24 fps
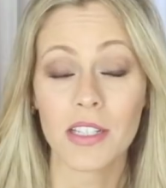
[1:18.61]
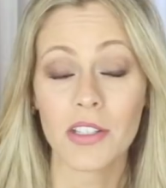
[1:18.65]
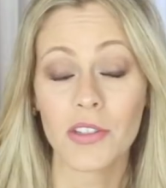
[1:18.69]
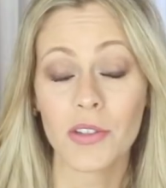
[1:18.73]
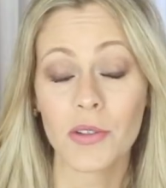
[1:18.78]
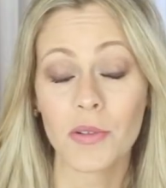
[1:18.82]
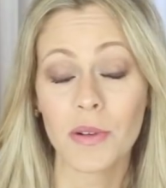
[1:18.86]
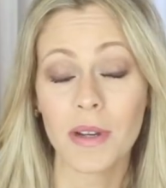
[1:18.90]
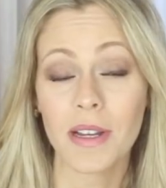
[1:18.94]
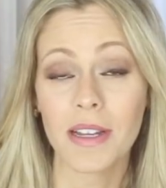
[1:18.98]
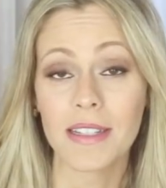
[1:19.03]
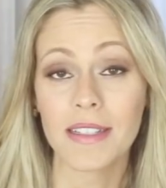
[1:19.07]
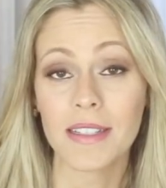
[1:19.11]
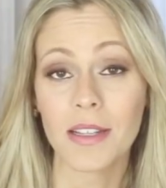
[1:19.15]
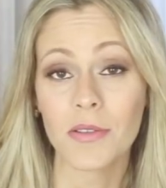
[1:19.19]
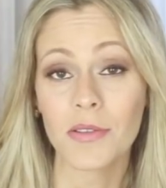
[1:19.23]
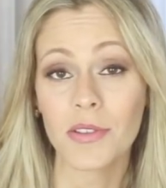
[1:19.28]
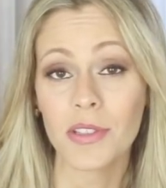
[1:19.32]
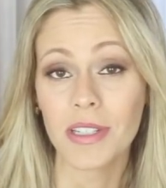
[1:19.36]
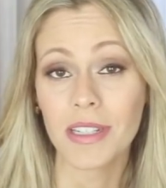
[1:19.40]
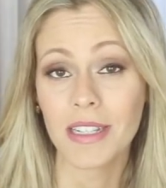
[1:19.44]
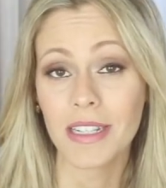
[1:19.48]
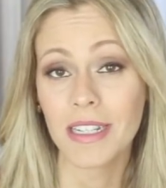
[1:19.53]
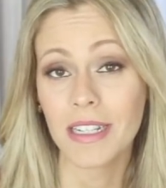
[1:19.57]
Existia um
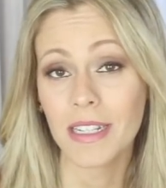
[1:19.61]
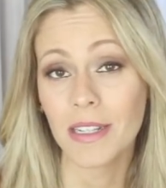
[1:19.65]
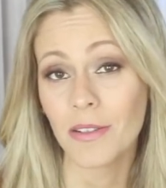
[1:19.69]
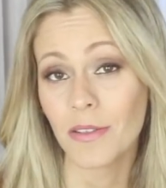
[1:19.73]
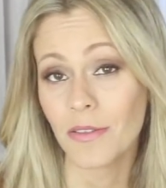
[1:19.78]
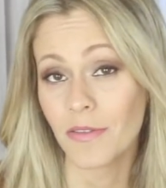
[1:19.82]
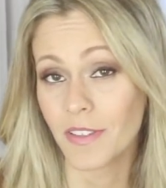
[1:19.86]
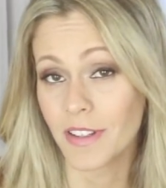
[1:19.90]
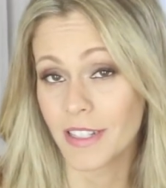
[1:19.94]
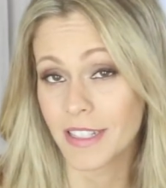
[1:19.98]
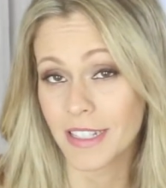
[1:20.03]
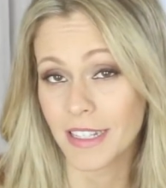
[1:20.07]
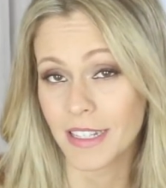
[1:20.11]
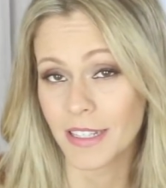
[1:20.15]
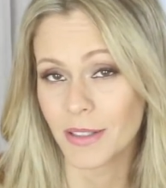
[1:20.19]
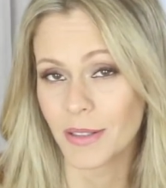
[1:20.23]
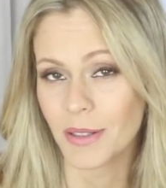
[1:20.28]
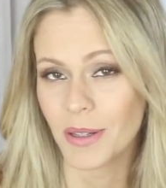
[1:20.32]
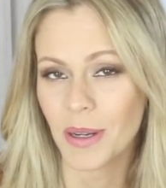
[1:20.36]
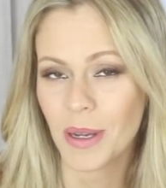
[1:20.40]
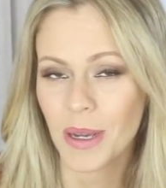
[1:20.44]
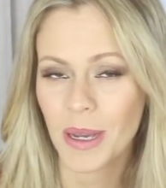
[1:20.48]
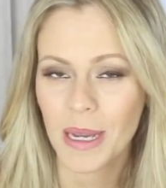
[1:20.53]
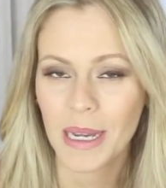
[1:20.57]
casal de gringo
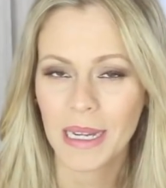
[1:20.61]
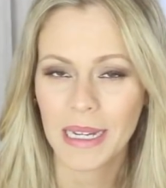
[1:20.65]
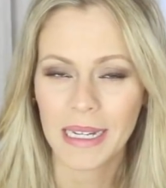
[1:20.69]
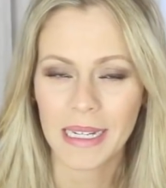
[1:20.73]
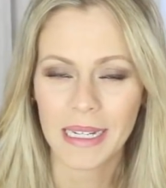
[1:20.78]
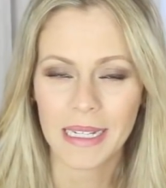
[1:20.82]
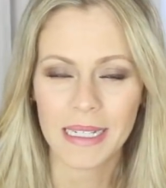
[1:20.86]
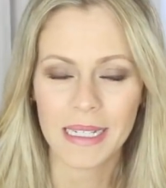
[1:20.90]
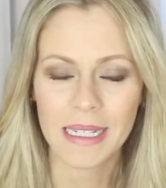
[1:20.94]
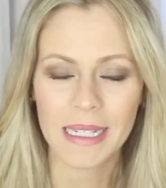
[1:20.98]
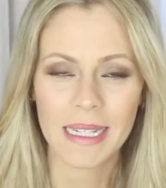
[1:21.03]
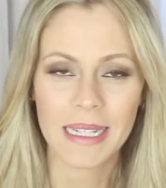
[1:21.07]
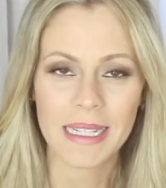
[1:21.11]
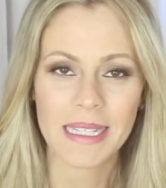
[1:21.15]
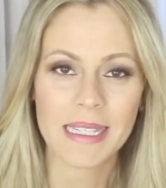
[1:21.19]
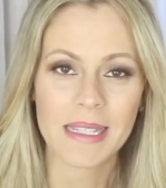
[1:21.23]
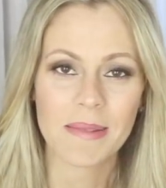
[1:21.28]
fazendo uh,